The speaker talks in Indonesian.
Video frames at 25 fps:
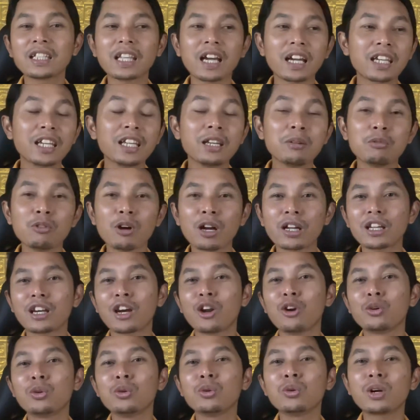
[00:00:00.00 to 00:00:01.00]
kita kirim uangnya.
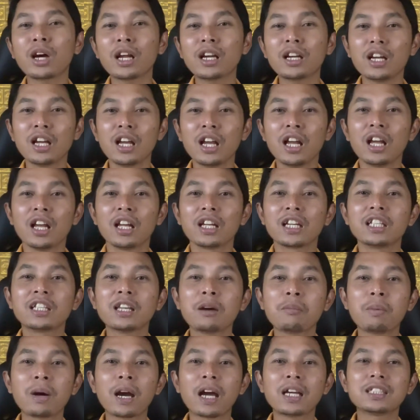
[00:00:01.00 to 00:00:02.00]
Kalau dulu kan
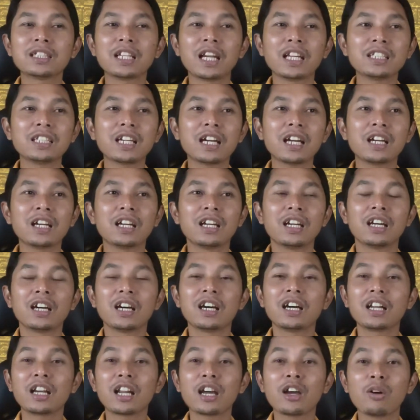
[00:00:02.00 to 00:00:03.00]
kita penghasilannya
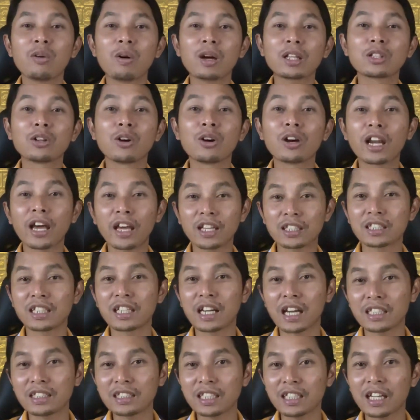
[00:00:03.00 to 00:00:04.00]
uh, lewat Google AdSense
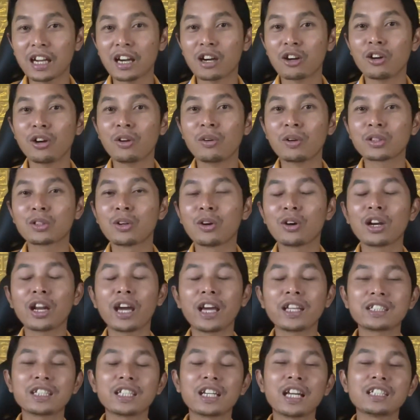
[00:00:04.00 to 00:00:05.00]
aja ya. Kalau lewat Google
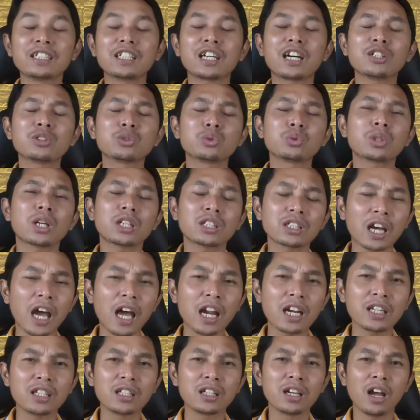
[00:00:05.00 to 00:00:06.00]
AdSense aja kan susah
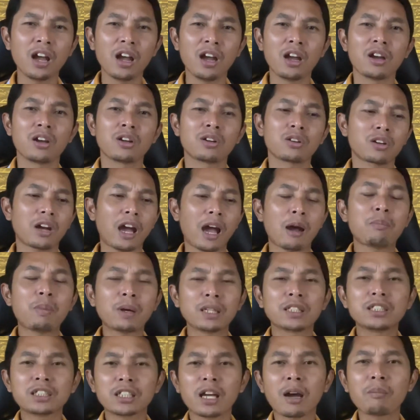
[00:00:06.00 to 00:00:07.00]
sekali. Kapan
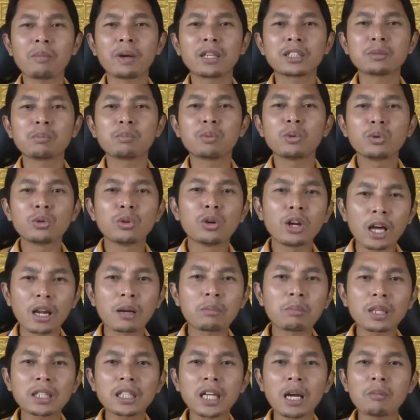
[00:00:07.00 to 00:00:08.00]
sih sampai 10
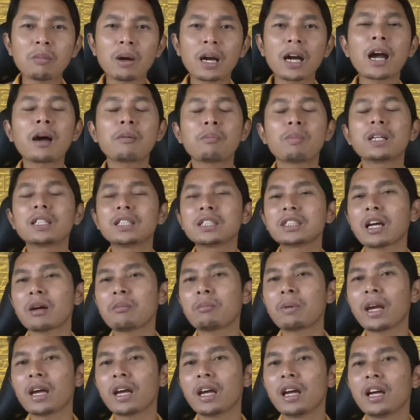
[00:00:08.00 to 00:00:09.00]
dolar pertama? Kapan sih
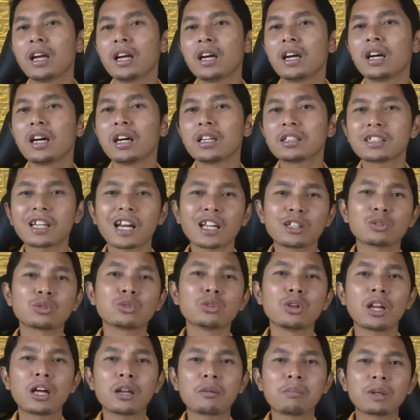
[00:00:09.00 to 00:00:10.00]
sampai 100 eh,
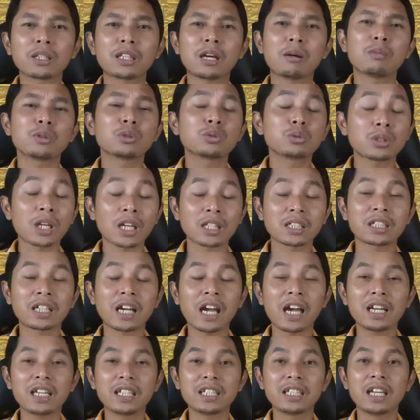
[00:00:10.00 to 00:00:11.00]
dolar pertama susah
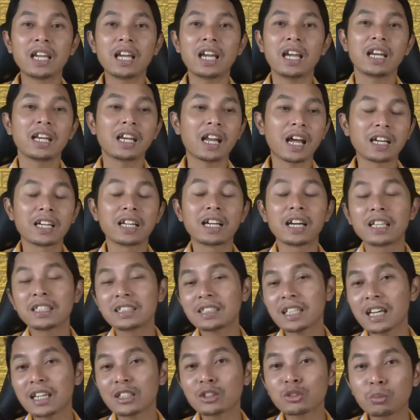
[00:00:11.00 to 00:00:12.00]
sekali. Nah, dengan
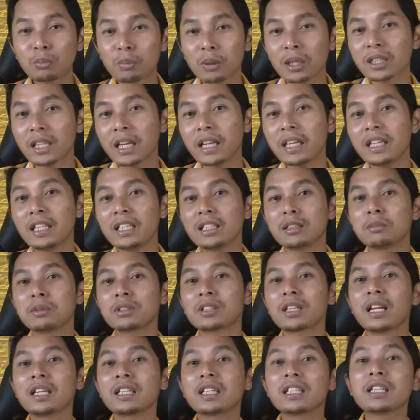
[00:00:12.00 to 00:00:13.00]
cara super tank ini teman
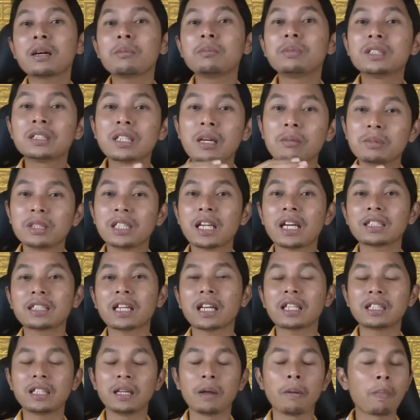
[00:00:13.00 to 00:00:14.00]
sekalian kita bisa
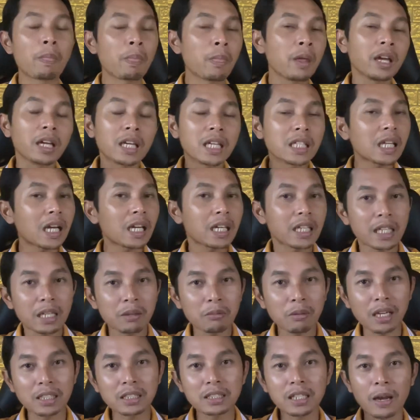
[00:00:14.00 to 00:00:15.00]
menyiasati. Kita kirim
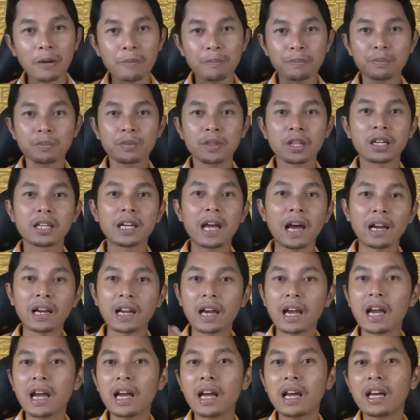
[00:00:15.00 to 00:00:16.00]
aja
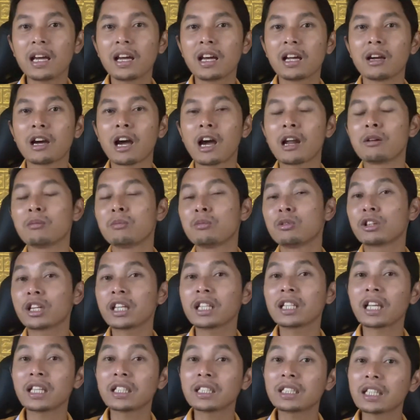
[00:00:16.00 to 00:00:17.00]
dana Uh,
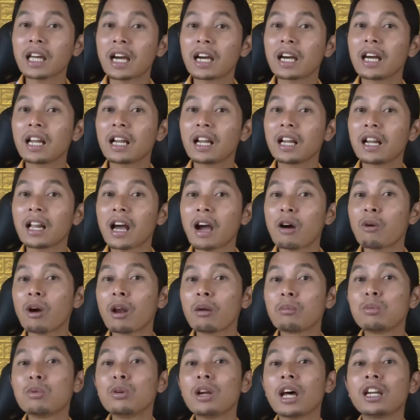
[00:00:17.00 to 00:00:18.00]
mungkin nanti tanggal
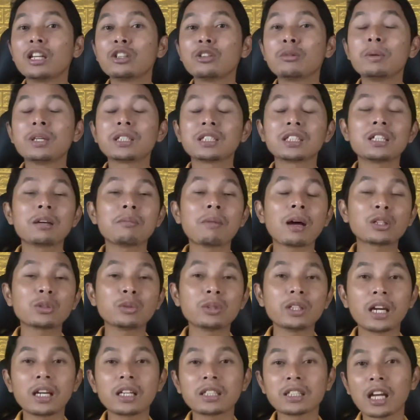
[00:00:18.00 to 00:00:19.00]
awal bulan itu biasanya masuk
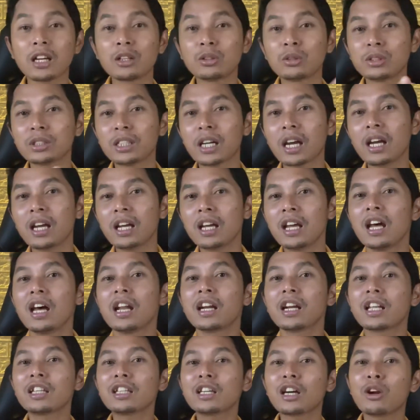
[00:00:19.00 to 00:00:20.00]
ya saldonya.
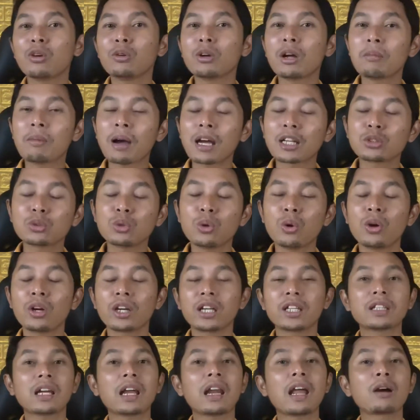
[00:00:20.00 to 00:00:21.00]
Nanti kalau udah masuk
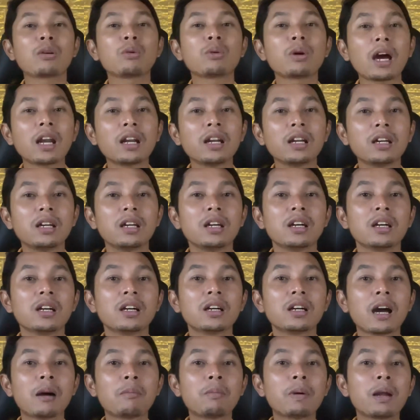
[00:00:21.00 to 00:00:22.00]
kita lakukan
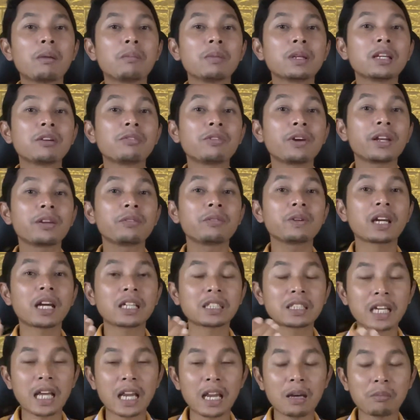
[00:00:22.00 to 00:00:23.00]
uh, apa namanya
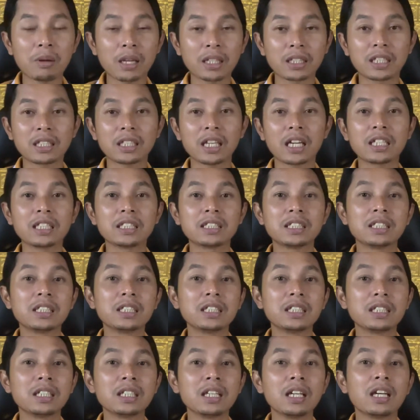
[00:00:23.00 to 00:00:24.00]
verifikasi alamat. Kita
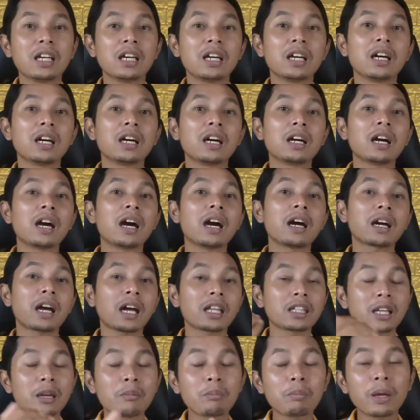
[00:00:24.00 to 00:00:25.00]
ngisi uh, eh,
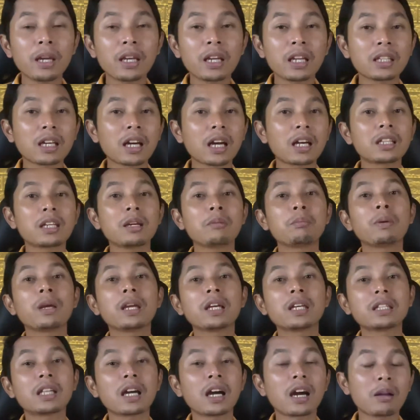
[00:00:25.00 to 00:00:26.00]
KTP, data
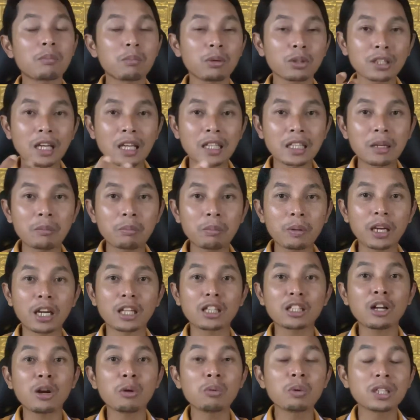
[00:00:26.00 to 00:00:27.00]
KTP, kita ngupload KTP.
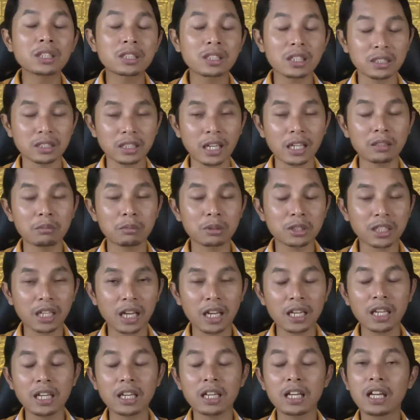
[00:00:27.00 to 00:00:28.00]
Nanti kalau udah selesai teman
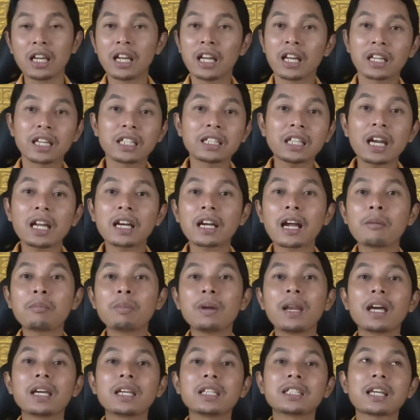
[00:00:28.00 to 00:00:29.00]
sekalian, kita lengkapi
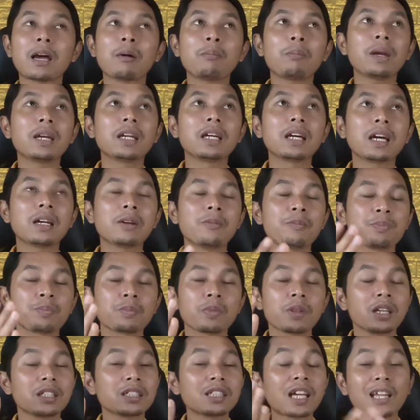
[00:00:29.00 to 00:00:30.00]
lagi sampai dengan
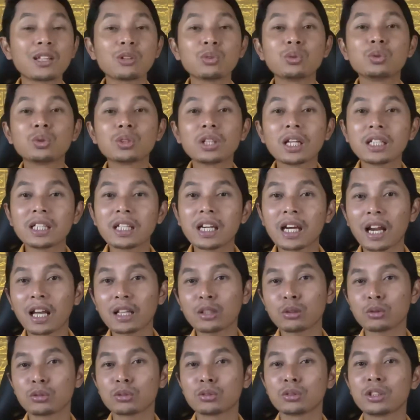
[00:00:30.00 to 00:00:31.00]

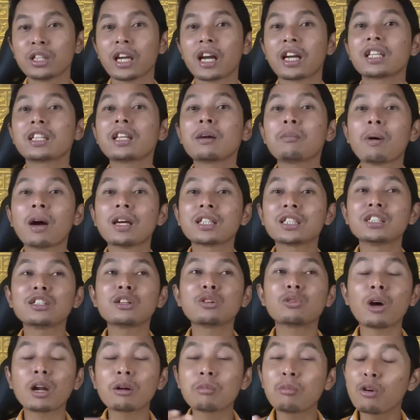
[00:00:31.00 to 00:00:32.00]
1.300. ya kita bahasanya
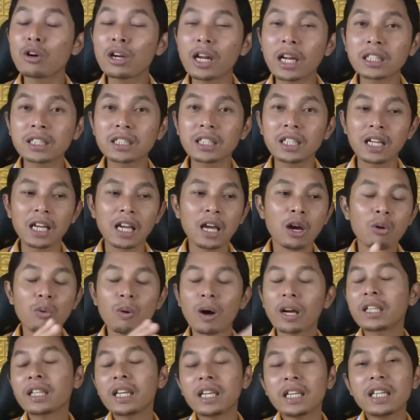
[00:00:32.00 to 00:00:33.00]
keluar modal sih
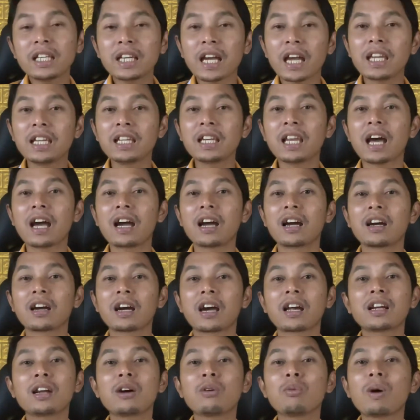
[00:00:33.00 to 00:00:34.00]
uangnya ini nggak hilang
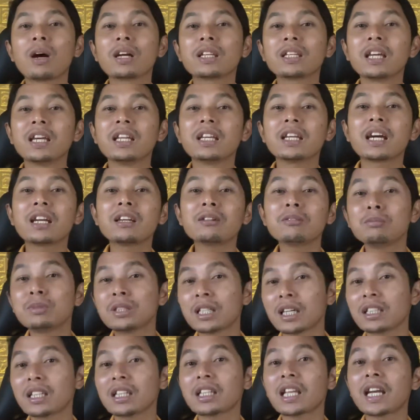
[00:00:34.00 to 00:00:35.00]
karena uangnya ini kan
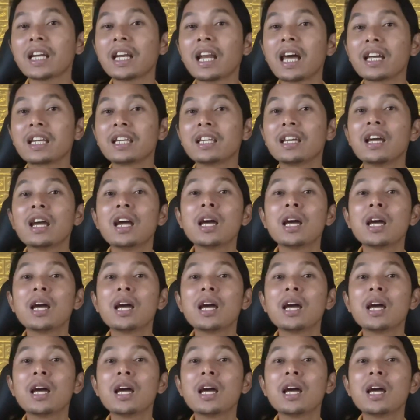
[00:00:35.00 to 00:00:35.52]
bisa kita tarik lagi